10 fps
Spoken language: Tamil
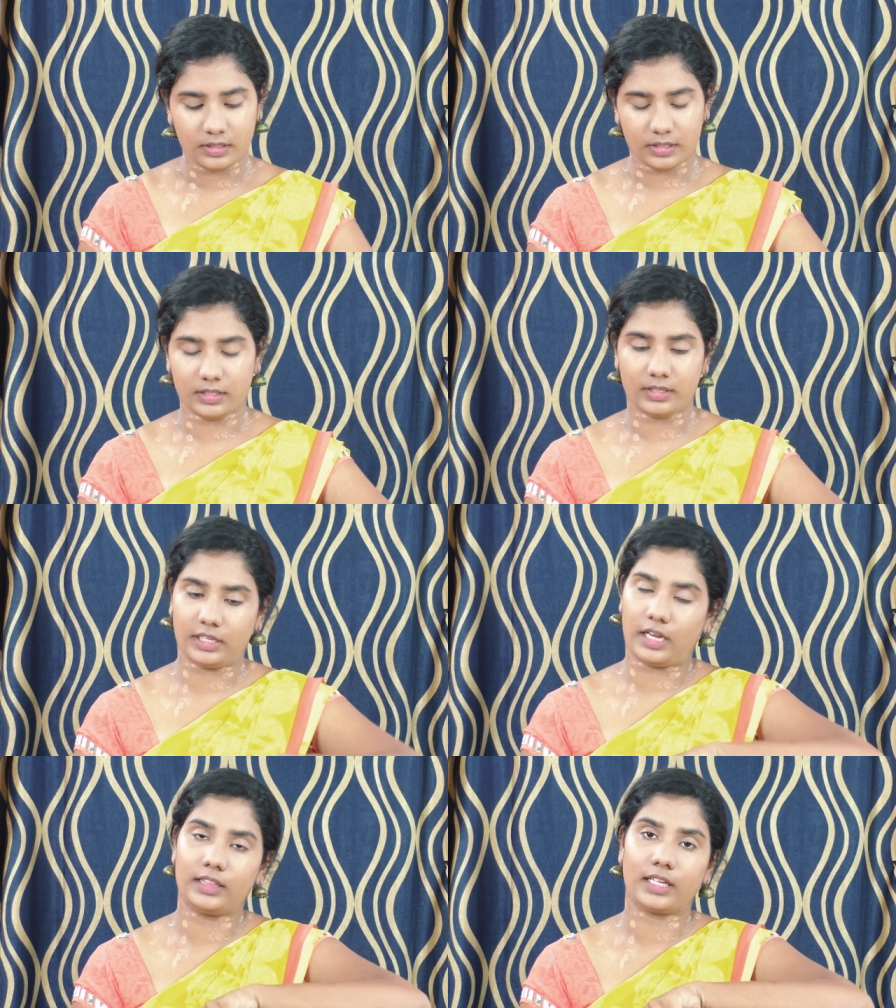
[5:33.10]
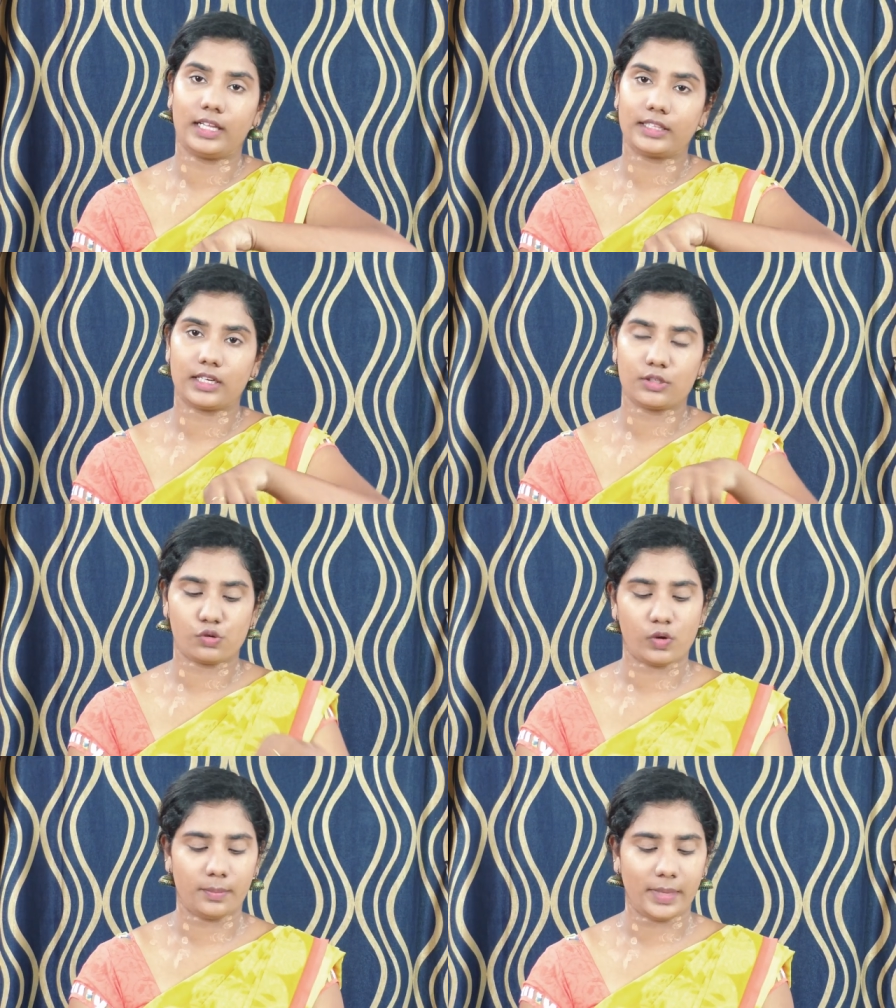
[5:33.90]
இந்த அந்த காலத்துல எல்லாம்
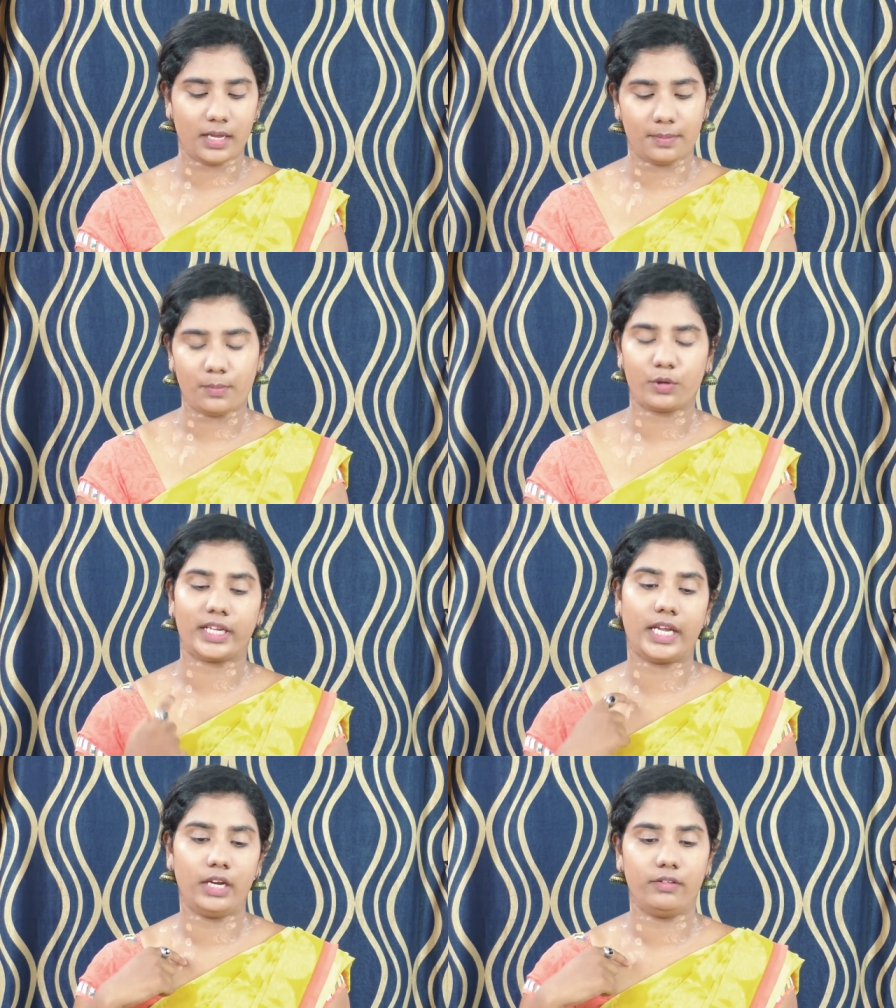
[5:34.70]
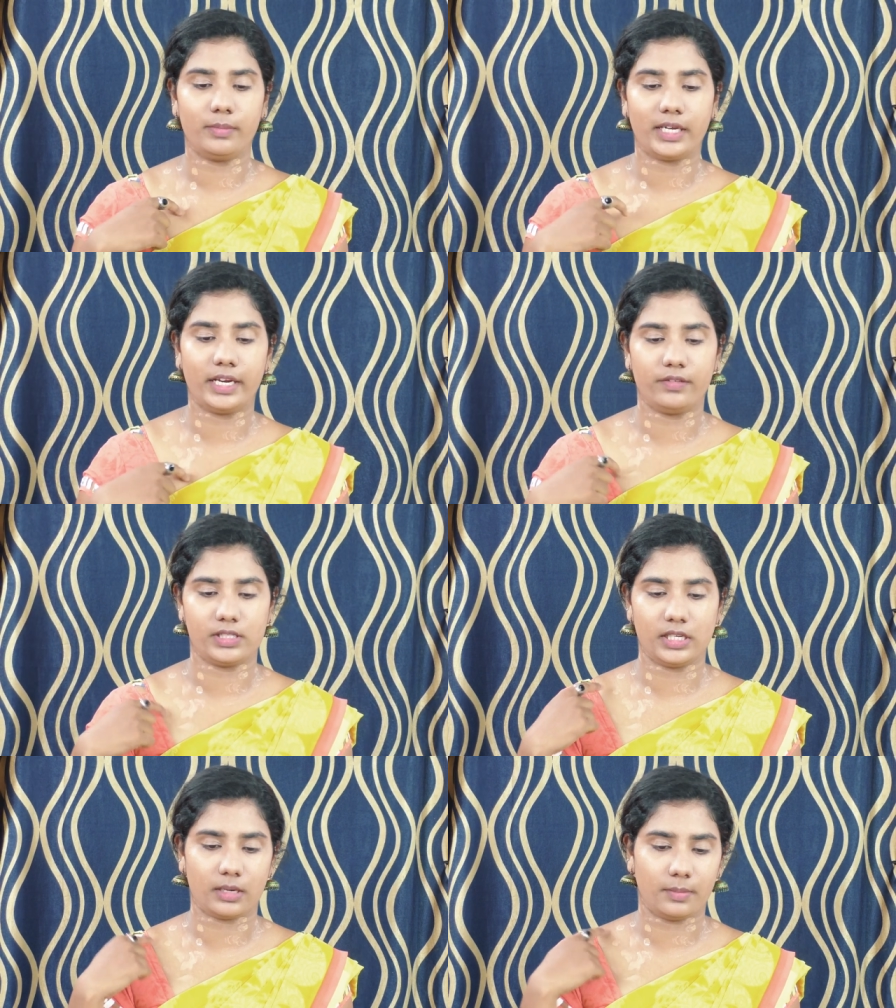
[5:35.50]
சொல்லுவாங்க மேக்கப்லாம் போட்டால் கெழுவி மாதிரி ஆயிடுவ
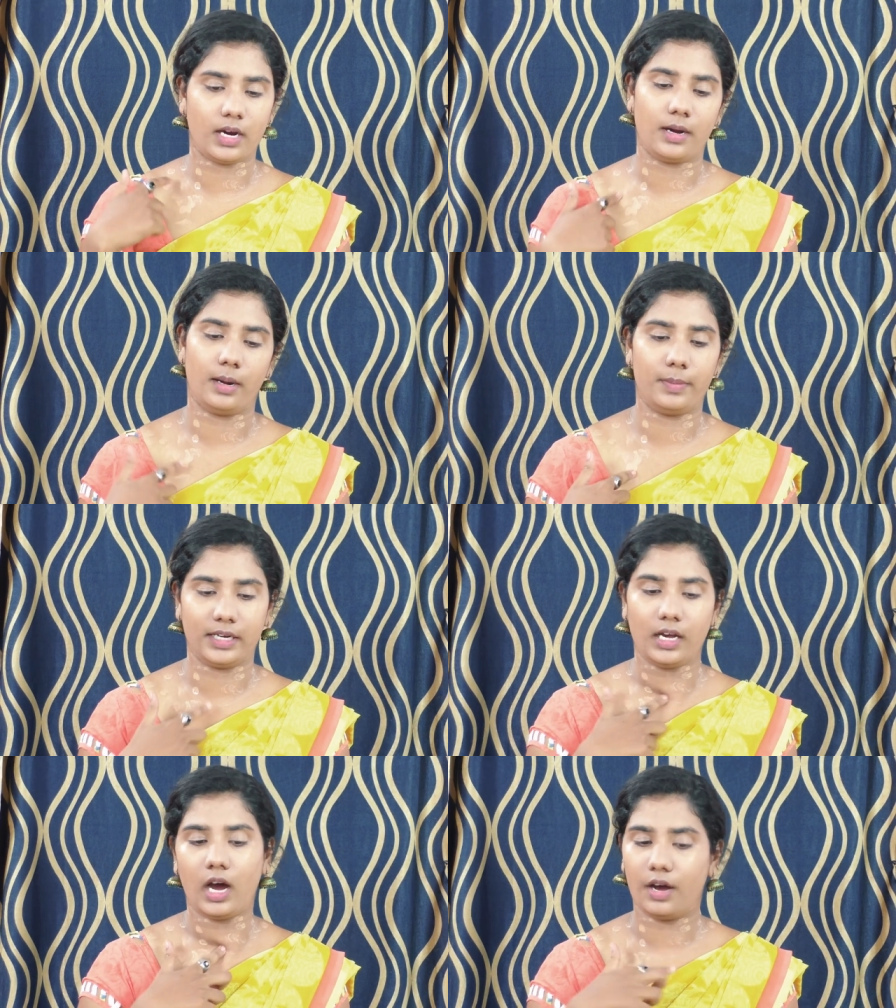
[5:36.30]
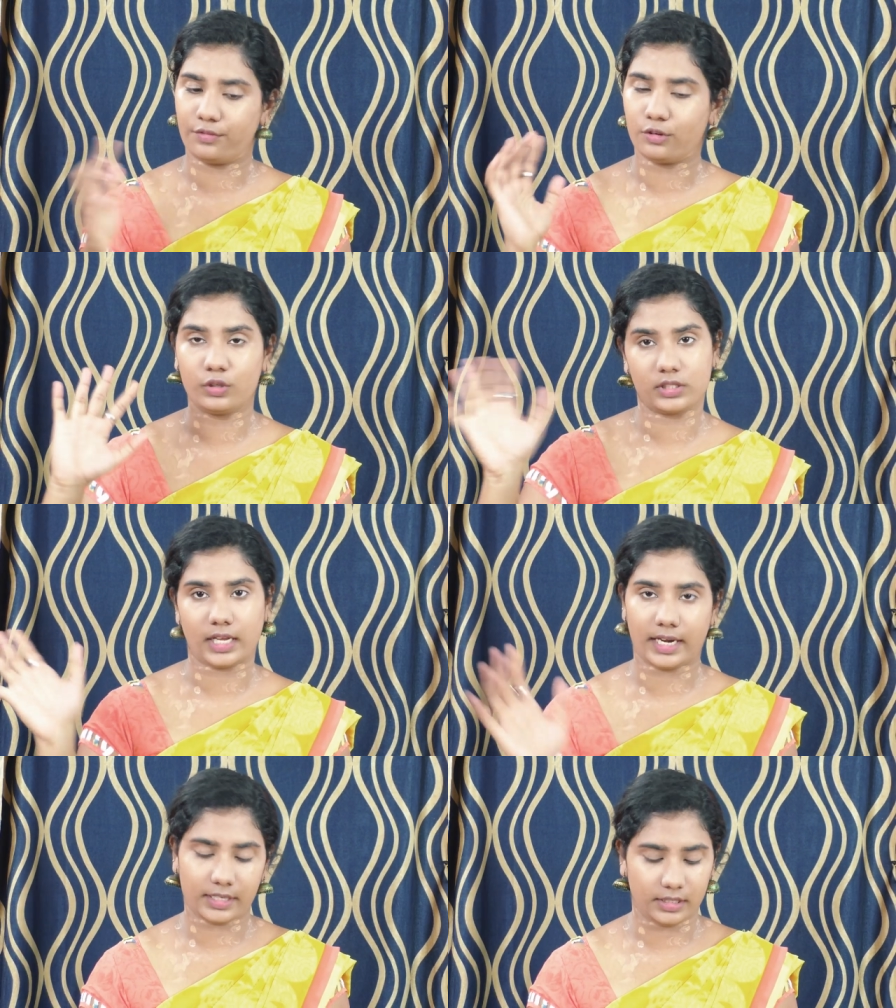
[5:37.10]
சீக்கிரமா அப்படின்னா அஃப்கோர்ஸ்
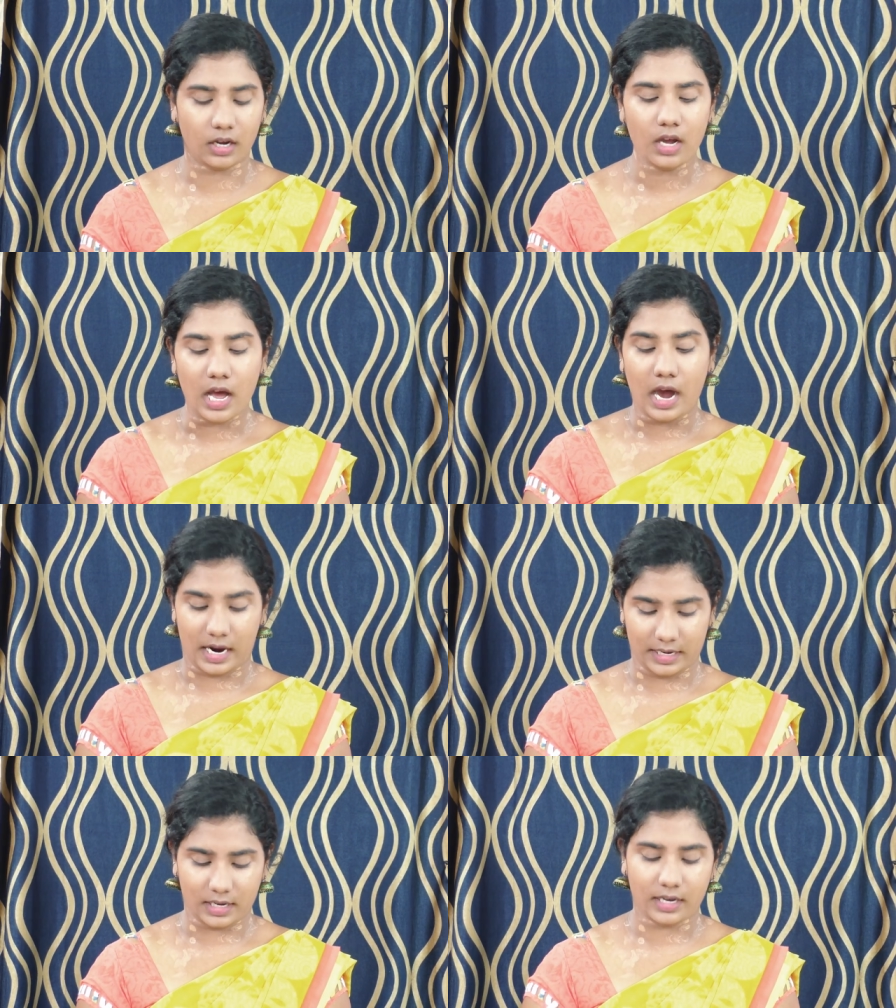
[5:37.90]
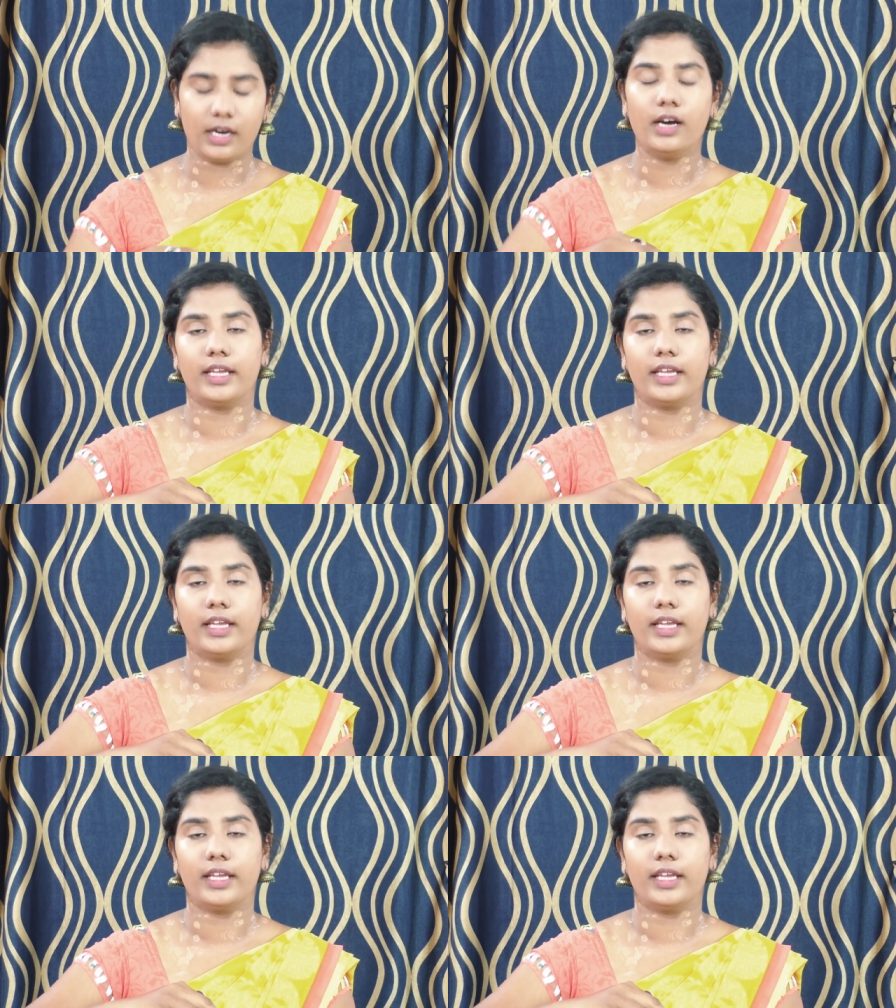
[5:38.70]
கரெக்ட் தான் ஆனால்